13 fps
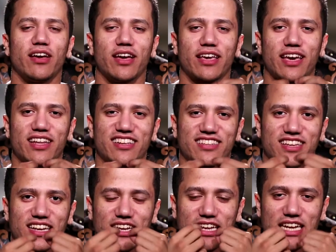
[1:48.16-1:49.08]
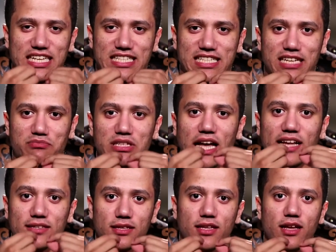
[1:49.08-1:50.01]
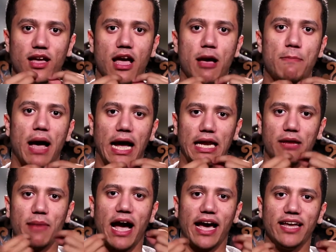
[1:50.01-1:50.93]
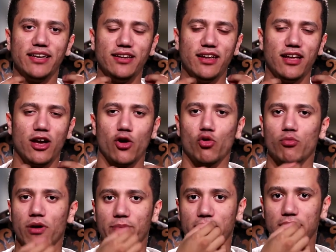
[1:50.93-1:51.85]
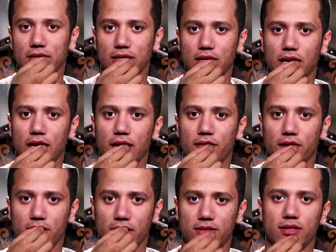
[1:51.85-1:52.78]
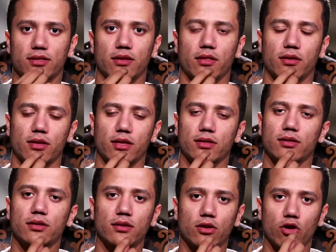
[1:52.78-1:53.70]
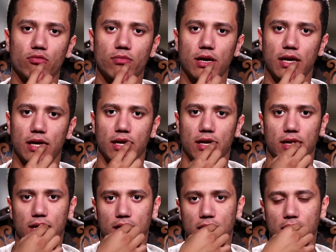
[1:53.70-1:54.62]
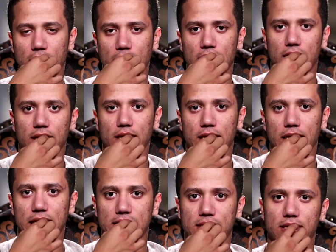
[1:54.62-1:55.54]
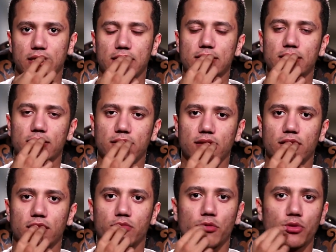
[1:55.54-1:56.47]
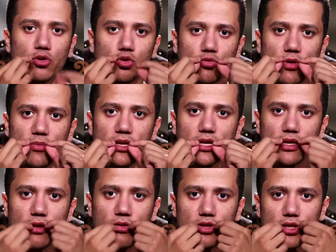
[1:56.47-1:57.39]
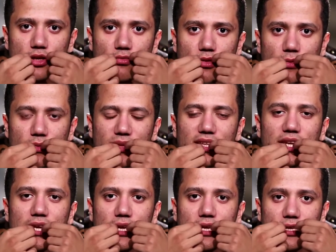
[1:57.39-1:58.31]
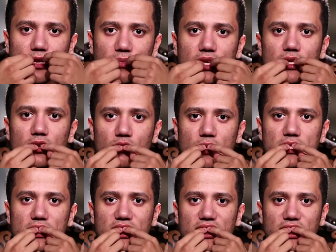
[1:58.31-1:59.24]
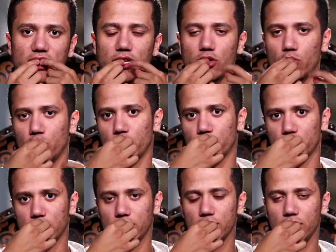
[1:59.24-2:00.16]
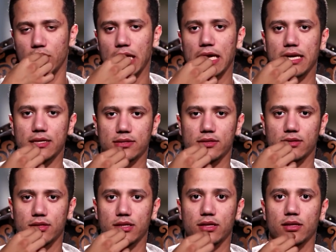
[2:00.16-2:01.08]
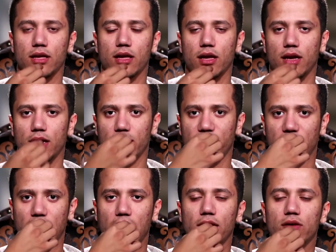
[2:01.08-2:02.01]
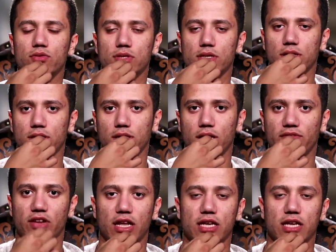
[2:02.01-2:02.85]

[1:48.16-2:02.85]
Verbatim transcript: فكانت الاسنان متحدده مع لمعان وما بين الثنيتين الثنيتين اللي هم الـ الـ الاسنان السنتين اللي ما بيكونوا ما بين النواجذ اللي هم ما بين النابين اللي هم السنتين العليوتين السنتين اللي في الاعلى والسنتين اللي